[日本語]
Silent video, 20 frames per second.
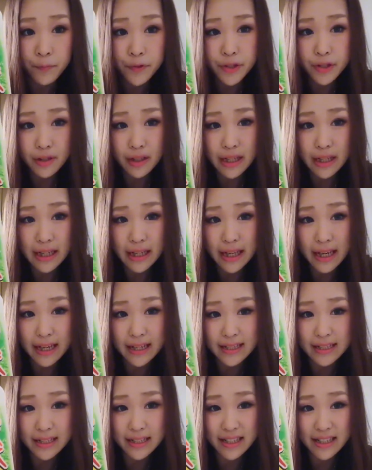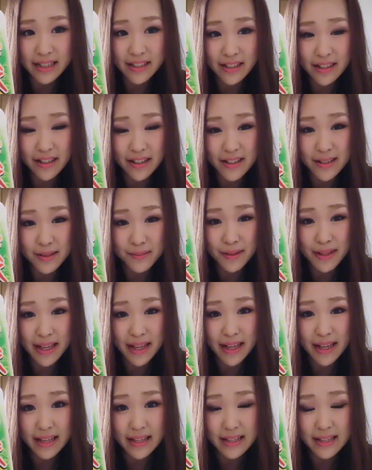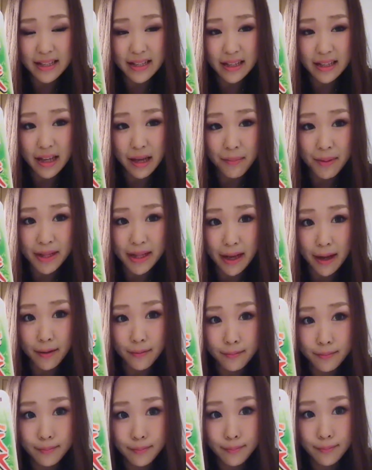スッキリ系が好きな人におすすめです。ではまた。